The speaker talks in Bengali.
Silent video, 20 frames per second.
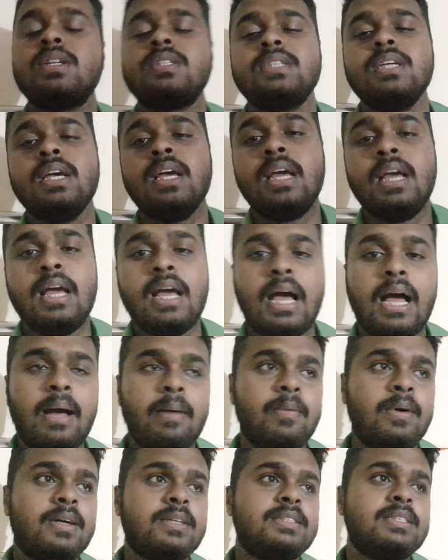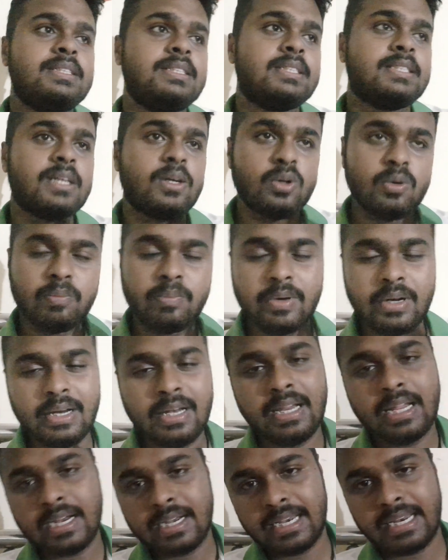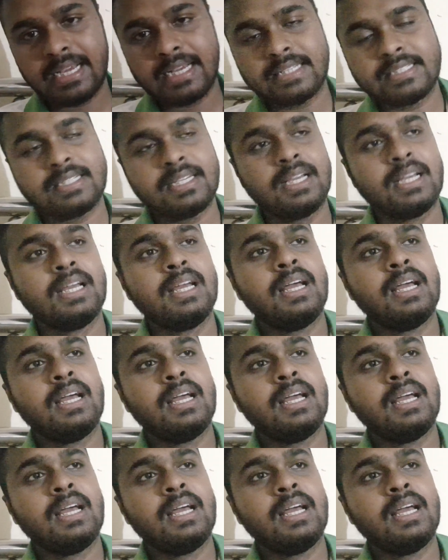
হয়েছে আমার জিনিসটা খুব ব্রিলিয়ান্ট লেগেছে